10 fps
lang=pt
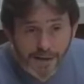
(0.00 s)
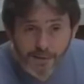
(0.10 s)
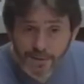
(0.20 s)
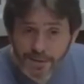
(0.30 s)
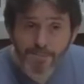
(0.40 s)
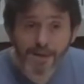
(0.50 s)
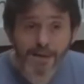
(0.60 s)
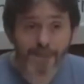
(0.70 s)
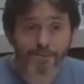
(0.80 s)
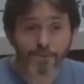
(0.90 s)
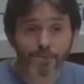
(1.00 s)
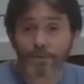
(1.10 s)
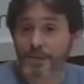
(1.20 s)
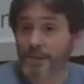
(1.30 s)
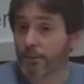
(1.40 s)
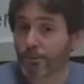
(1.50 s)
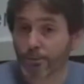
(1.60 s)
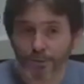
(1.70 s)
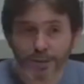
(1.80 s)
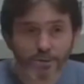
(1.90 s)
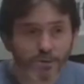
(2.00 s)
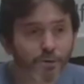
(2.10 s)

Eu sempre lembro, estou fazendo tudo isso,